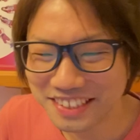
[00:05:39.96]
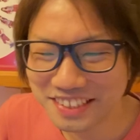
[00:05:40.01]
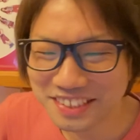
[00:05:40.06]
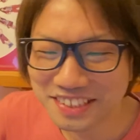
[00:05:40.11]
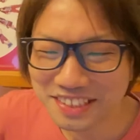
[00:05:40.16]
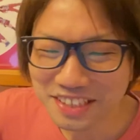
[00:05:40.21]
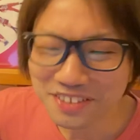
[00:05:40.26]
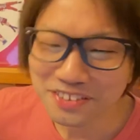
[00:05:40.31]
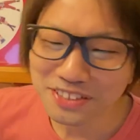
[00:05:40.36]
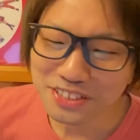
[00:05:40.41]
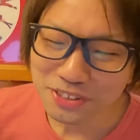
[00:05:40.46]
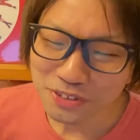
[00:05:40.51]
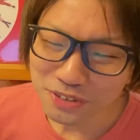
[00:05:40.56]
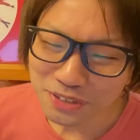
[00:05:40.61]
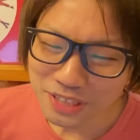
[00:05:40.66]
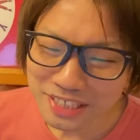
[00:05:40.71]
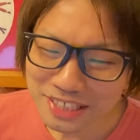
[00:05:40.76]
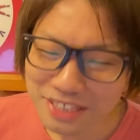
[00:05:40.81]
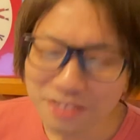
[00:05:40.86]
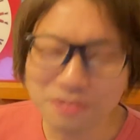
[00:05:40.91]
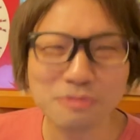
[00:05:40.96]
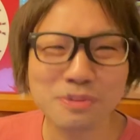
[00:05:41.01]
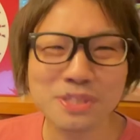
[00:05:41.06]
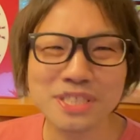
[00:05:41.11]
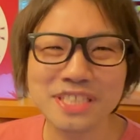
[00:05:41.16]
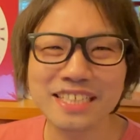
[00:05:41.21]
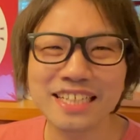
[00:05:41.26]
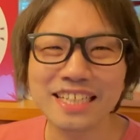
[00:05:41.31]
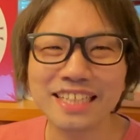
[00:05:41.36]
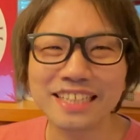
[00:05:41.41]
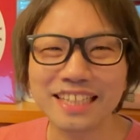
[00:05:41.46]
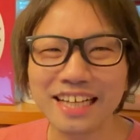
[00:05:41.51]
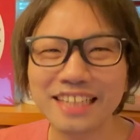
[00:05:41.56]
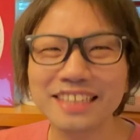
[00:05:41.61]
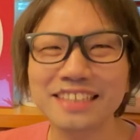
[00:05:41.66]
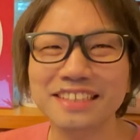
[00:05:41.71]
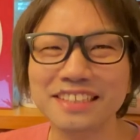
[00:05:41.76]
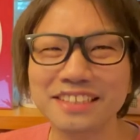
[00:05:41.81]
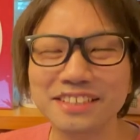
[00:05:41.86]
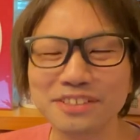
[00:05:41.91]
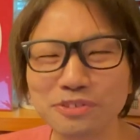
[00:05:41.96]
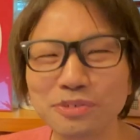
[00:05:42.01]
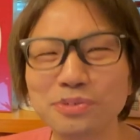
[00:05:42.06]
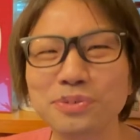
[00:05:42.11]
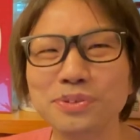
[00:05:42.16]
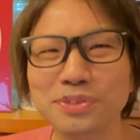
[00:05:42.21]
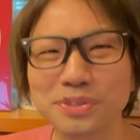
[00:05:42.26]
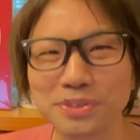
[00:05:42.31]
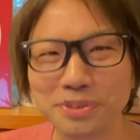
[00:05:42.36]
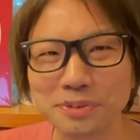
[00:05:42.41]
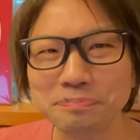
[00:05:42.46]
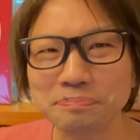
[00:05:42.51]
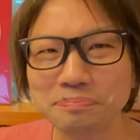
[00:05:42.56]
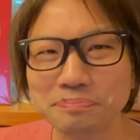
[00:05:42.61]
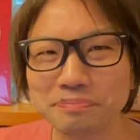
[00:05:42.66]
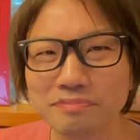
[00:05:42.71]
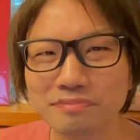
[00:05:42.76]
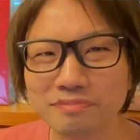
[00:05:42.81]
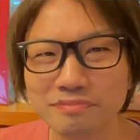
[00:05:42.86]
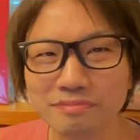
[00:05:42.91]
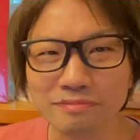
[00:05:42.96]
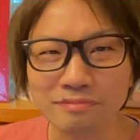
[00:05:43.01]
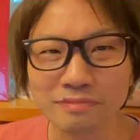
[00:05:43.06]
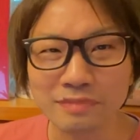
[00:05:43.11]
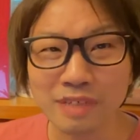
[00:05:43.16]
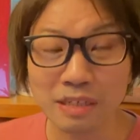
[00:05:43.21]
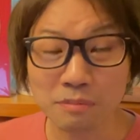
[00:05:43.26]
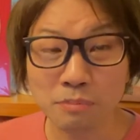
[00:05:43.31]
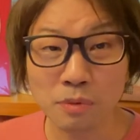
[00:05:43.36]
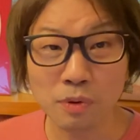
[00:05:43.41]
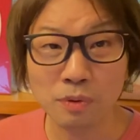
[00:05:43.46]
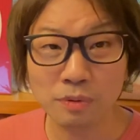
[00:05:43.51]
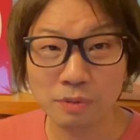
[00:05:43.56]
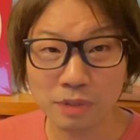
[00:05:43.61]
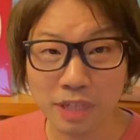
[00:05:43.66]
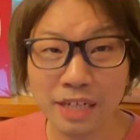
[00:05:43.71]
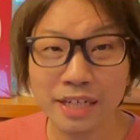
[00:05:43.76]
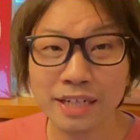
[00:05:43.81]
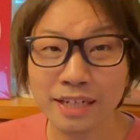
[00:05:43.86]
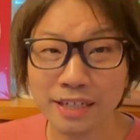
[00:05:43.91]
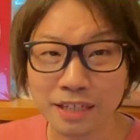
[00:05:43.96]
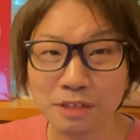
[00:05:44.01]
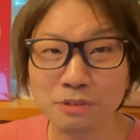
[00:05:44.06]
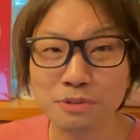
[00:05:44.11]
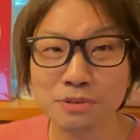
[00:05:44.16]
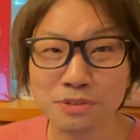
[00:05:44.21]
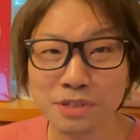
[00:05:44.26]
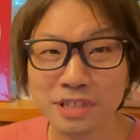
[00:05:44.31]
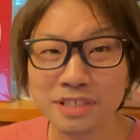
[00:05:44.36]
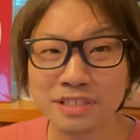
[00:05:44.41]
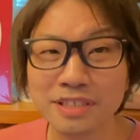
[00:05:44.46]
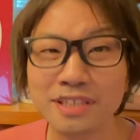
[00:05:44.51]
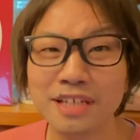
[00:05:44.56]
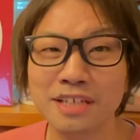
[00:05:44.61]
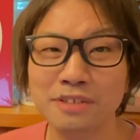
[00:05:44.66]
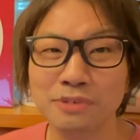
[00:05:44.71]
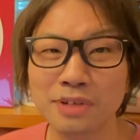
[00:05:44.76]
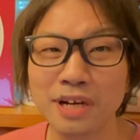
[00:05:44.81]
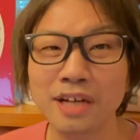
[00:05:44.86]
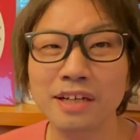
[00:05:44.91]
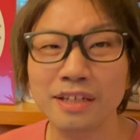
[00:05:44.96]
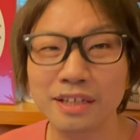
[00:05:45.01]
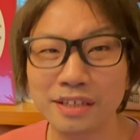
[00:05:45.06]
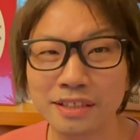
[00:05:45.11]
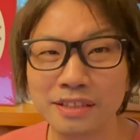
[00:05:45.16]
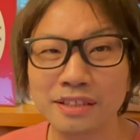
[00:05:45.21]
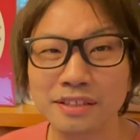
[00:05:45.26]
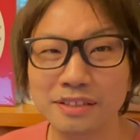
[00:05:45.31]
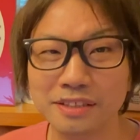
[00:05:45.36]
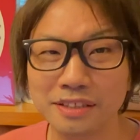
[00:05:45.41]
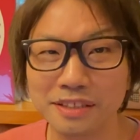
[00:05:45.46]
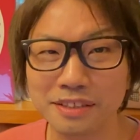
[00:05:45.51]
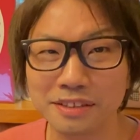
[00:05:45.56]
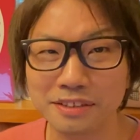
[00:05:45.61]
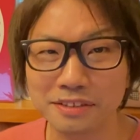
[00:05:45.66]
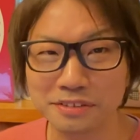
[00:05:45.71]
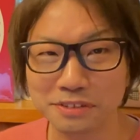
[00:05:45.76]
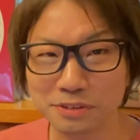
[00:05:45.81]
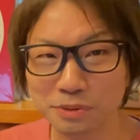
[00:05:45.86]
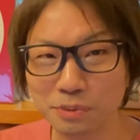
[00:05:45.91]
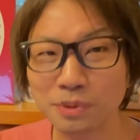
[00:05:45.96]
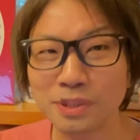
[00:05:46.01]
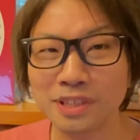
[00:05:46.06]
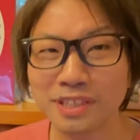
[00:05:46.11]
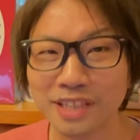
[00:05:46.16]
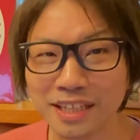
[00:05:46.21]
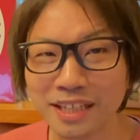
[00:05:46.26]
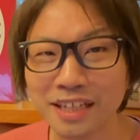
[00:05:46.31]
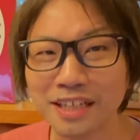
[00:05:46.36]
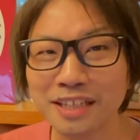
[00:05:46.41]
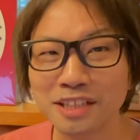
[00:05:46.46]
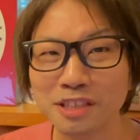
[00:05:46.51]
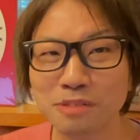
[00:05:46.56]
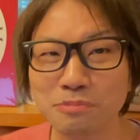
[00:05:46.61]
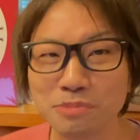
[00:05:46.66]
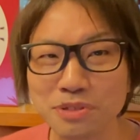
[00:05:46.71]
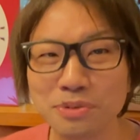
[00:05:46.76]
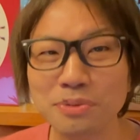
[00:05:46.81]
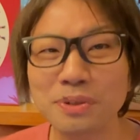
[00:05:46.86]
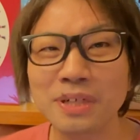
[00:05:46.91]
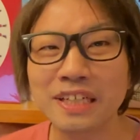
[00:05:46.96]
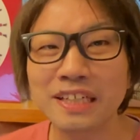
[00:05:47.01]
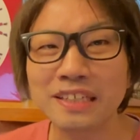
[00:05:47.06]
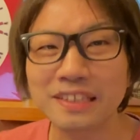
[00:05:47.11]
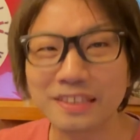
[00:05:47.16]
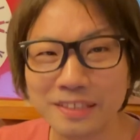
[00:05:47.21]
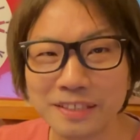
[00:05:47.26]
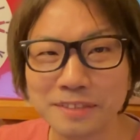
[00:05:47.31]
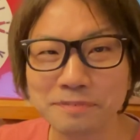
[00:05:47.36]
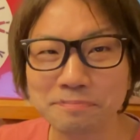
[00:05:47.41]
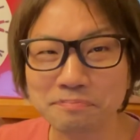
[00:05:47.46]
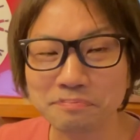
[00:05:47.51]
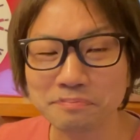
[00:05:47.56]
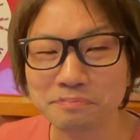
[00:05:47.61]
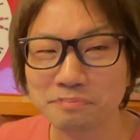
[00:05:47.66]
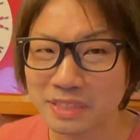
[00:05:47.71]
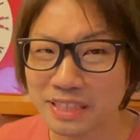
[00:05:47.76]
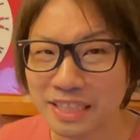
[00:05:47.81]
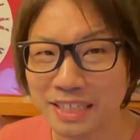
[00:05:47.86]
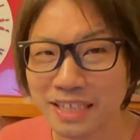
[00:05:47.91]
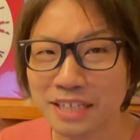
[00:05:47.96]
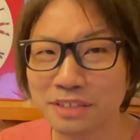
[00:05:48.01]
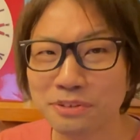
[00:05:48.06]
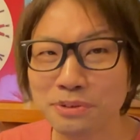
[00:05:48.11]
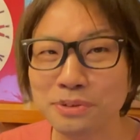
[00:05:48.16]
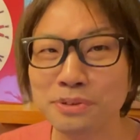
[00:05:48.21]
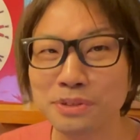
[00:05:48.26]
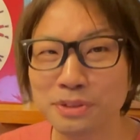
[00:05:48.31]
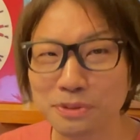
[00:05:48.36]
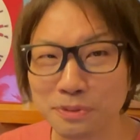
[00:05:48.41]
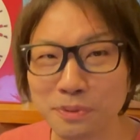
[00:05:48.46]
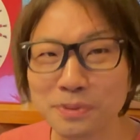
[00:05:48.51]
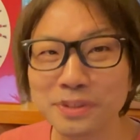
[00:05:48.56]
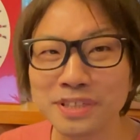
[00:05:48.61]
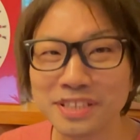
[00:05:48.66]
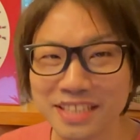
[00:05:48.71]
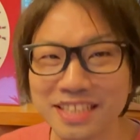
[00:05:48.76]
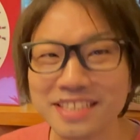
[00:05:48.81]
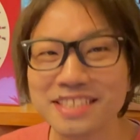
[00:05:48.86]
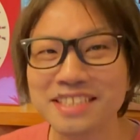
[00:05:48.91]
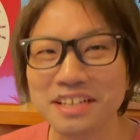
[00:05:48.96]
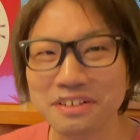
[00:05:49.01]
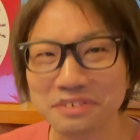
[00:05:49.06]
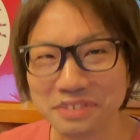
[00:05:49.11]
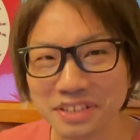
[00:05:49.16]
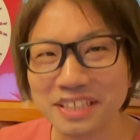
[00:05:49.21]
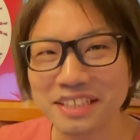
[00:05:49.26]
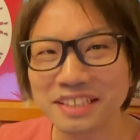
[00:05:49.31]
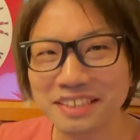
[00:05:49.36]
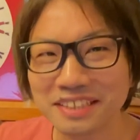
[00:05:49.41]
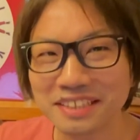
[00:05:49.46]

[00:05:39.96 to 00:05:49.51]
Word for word: なのでその辺が面白いなっていうことですよ。もう彼ら彼女ら世代の考え方ってそこで戦ってもしょうがないんで、ま世代というより本人たちだよね